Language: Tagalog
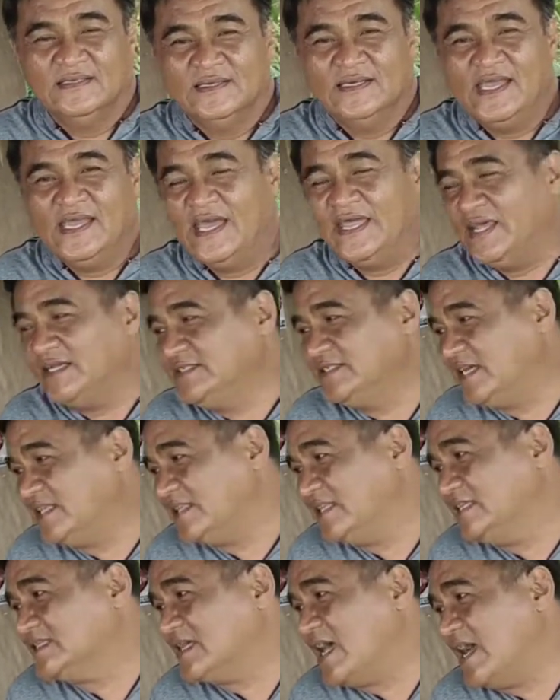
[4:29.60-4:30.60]
Kaya nag-chat
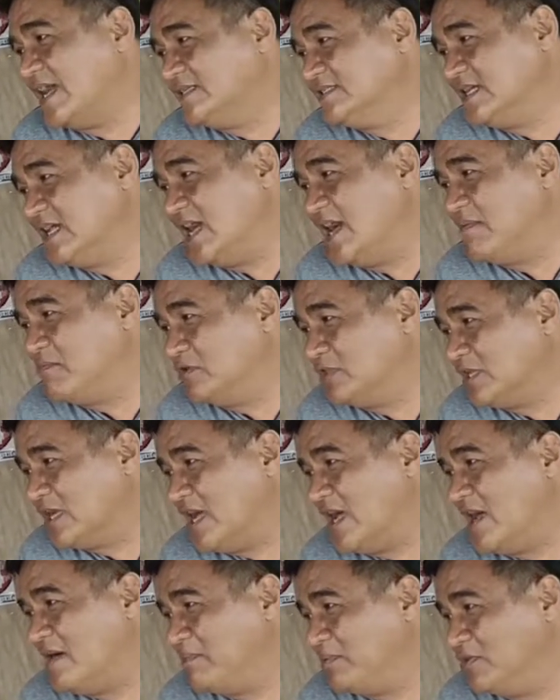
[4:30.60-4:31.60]
din sa akin si Amon
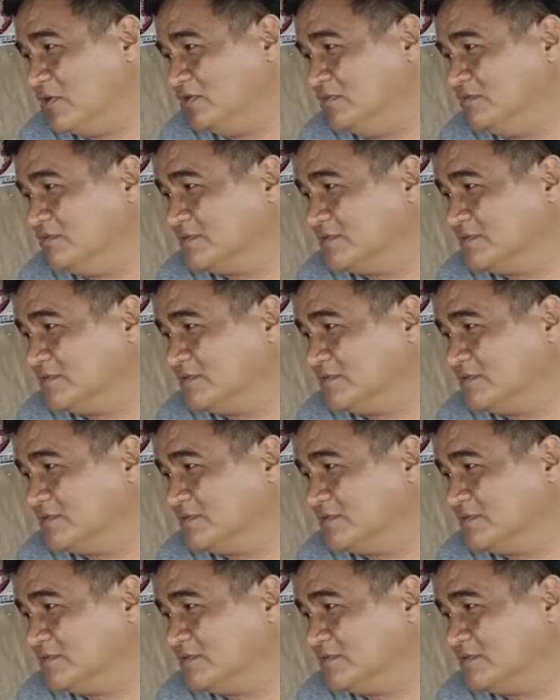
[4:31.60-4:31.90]
kahapon.